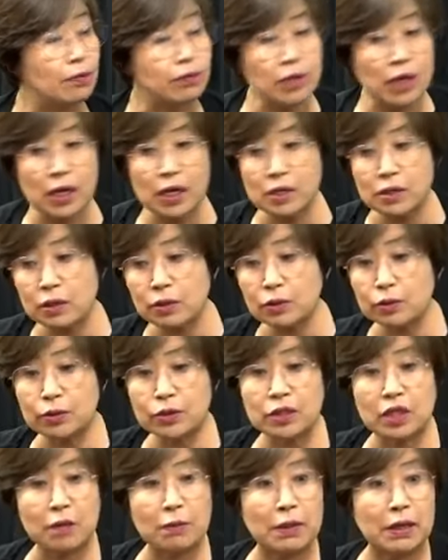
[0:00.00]
북한에서도
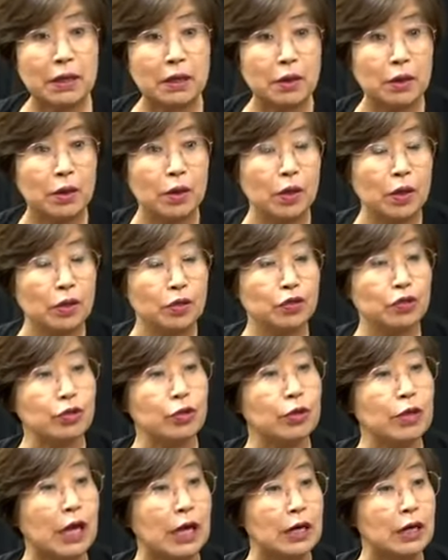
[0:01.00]
그런단 말이에요.
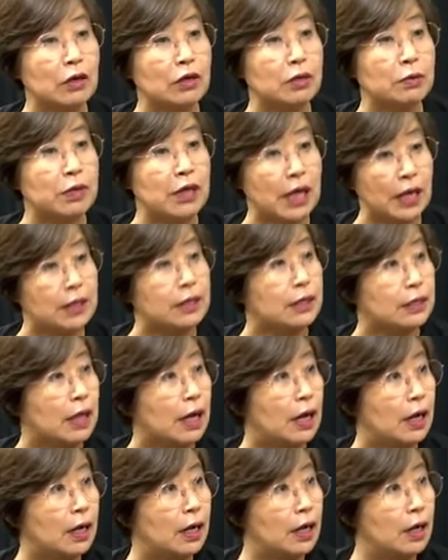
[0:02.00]
수령이 하라 그러면 해야 된다.
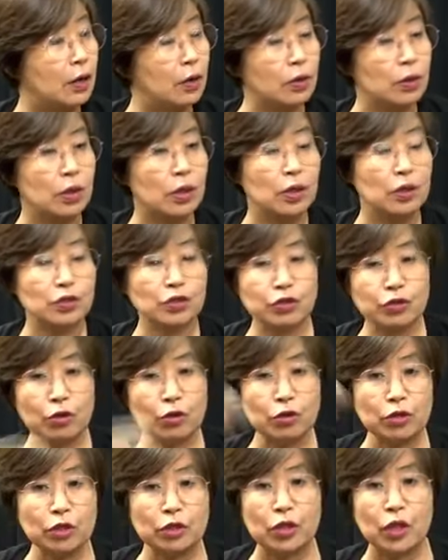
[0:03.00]
어?
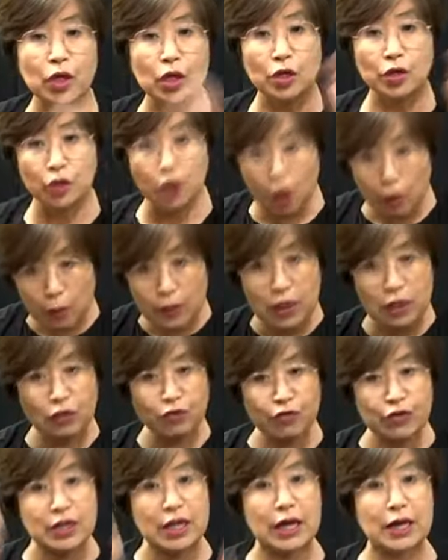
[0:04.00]
수령은 너무나도
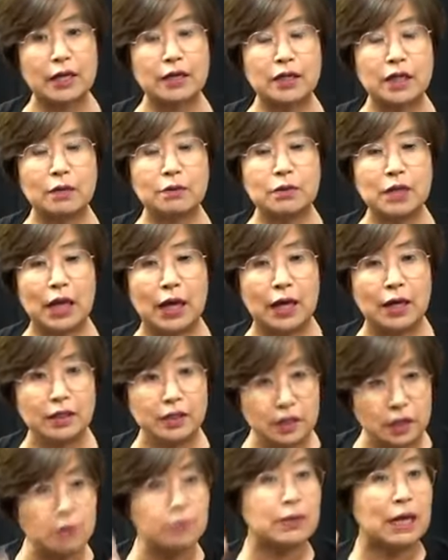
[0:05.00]
위대하기 때문에
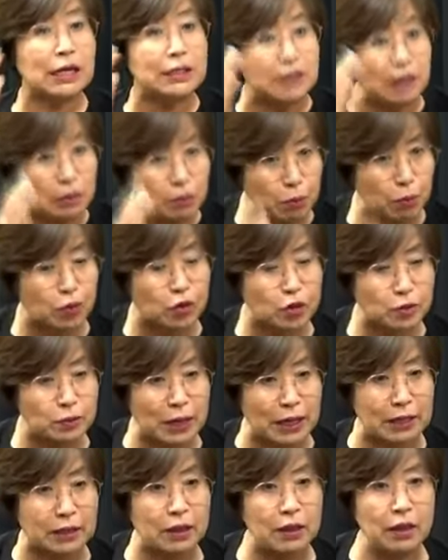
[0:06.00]
지금 당장은
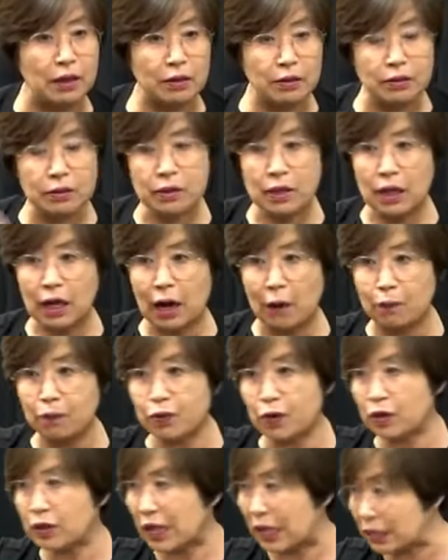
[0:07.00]
모르지만 어?
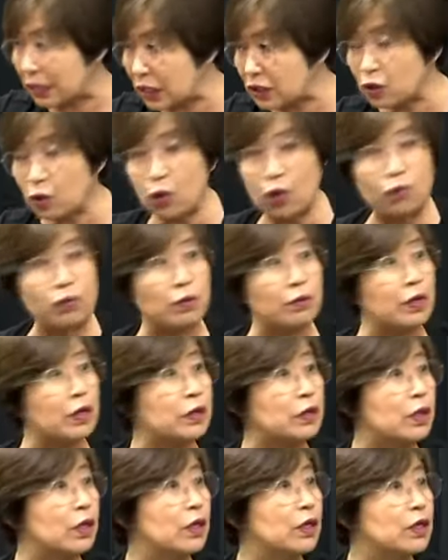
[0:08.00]
앞으로를 다 따져놓고 보면
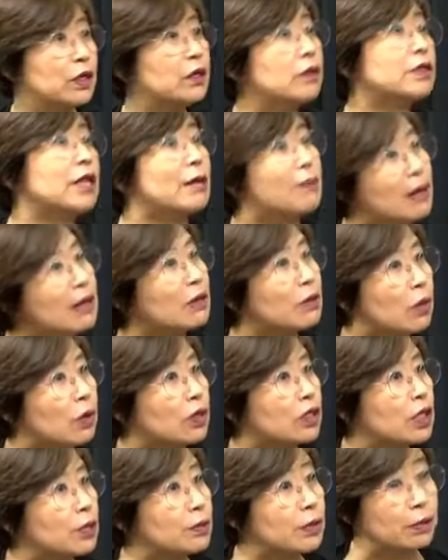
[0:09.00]
이건 다 맞는 거기
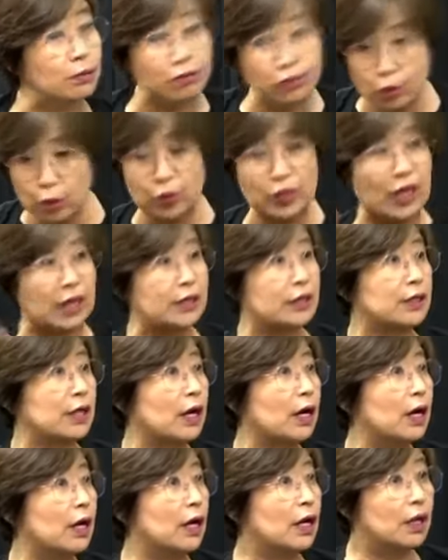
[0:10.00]
때문에 무조건 해야 된다.
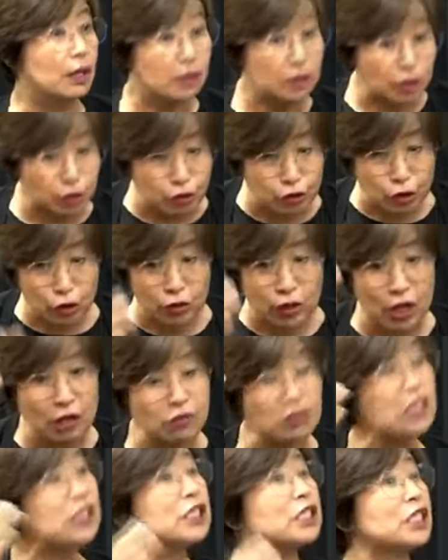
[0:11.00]
음. 수령의
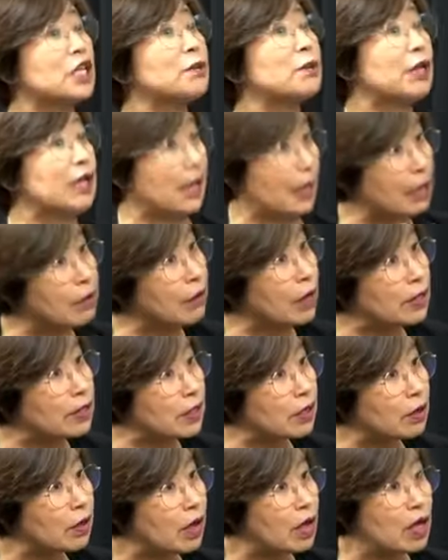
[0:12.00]
의지 때문에 다 한 거
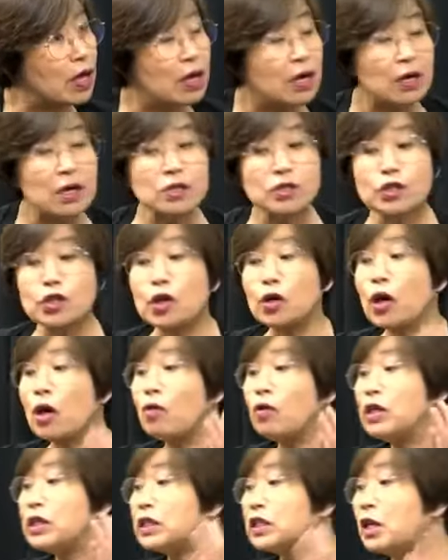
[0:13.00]
아니에요. 그러니까. 그 수령의
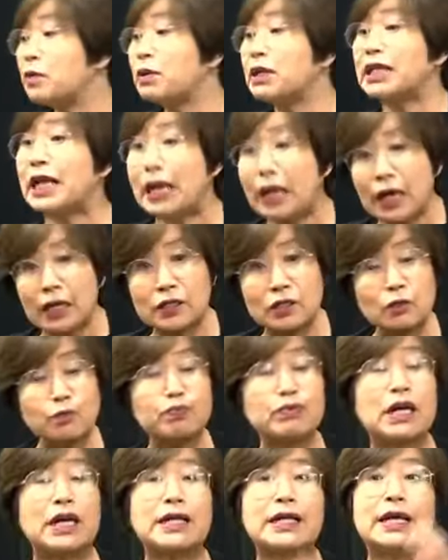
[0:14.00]
의지 때문에 다 해가지고
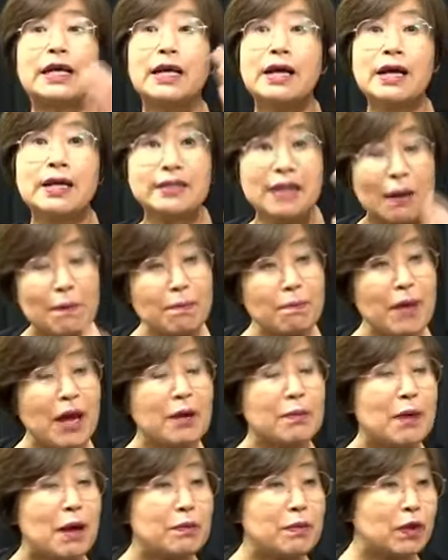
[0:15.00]
북한이
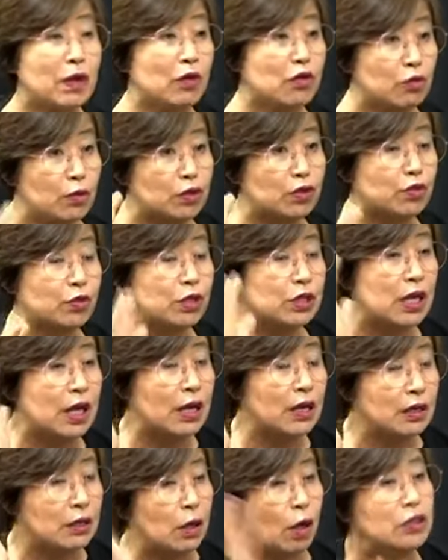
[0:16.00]
300만 명이 굶어 죽는
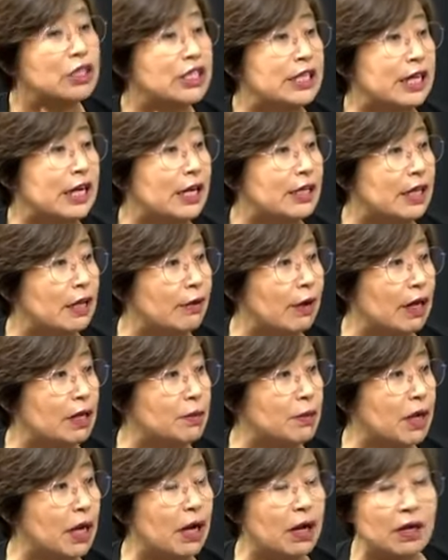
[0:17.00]
거지 나라가 된 거
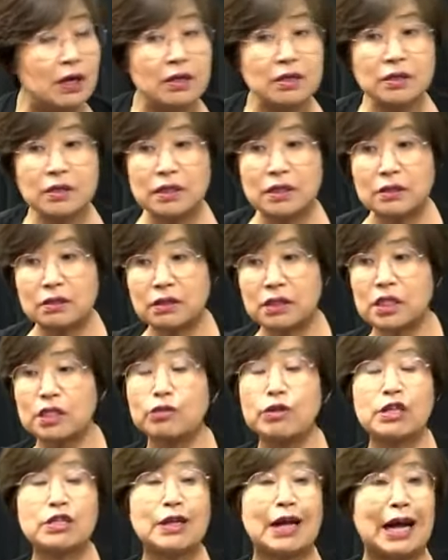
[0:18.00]
아닙니까? 음. 지,
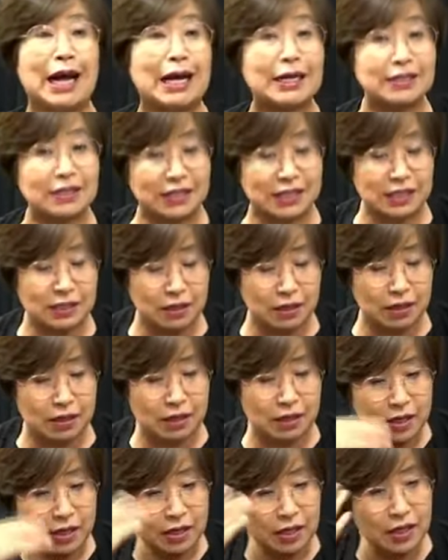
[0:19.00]
구에서 지,
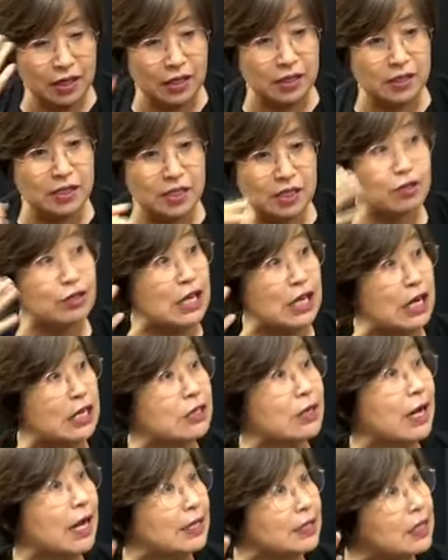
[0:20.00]
이 지구상에서
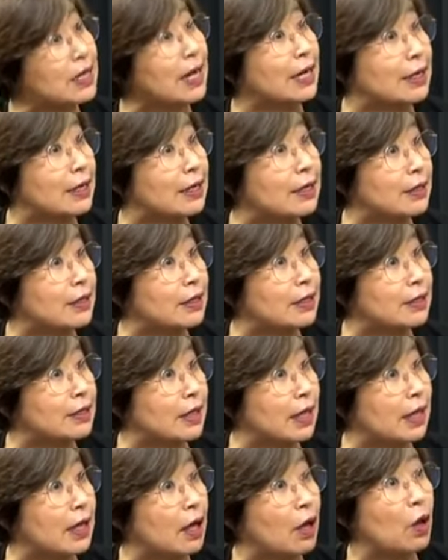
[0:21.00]
가장 가난한 나라
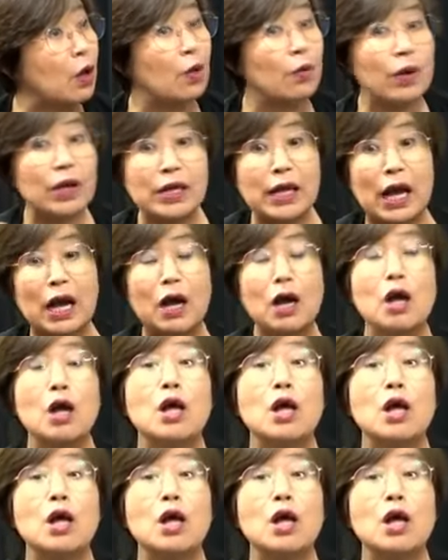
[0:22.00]
된 게 왜냐?